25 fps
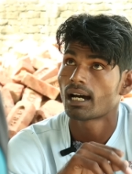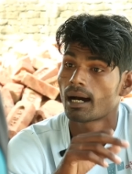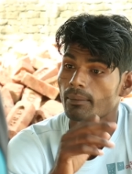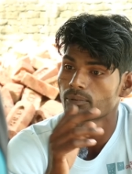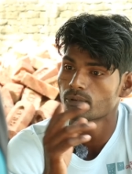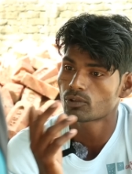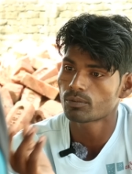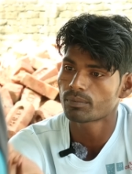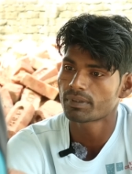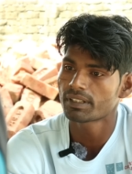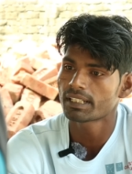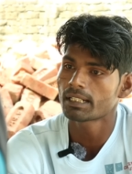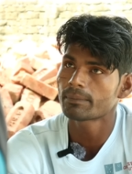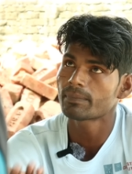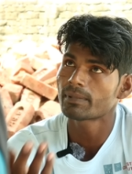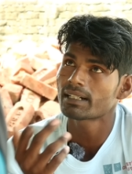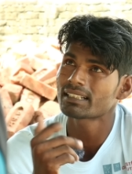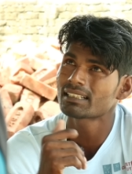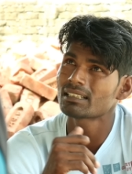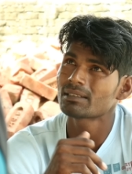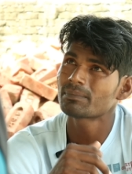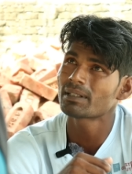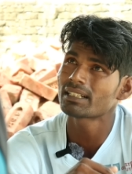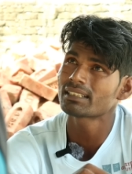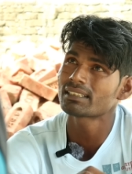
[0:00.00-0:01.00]
अब तो मेरे
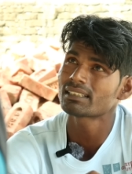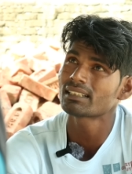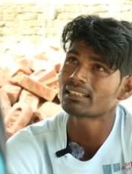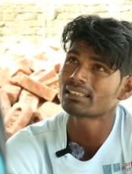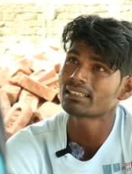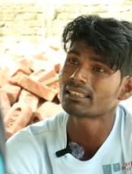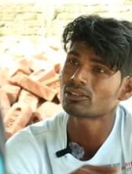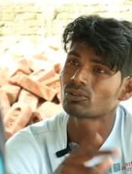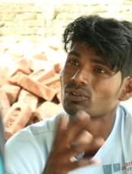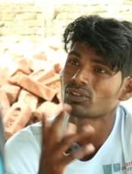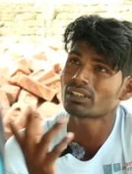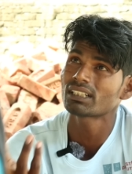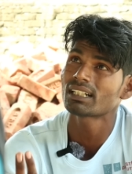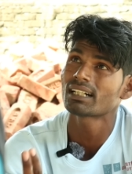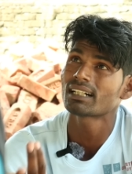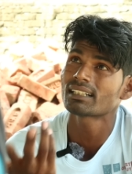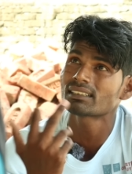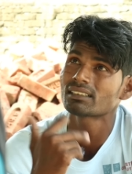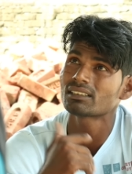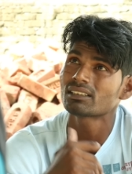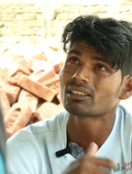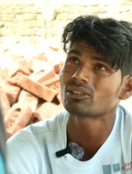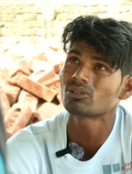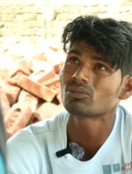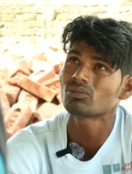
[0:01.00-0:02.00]
पास ही पैसे नहीं है तुझे कहाँ
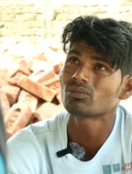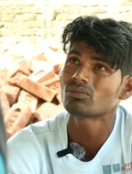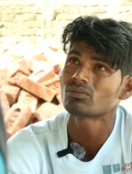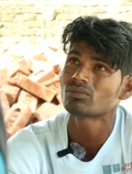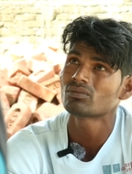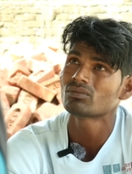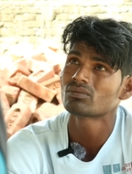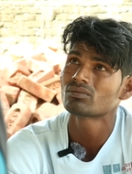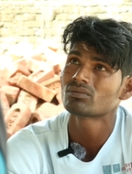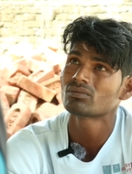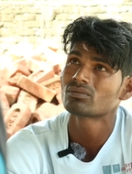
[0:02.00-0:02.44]
से दे दूँ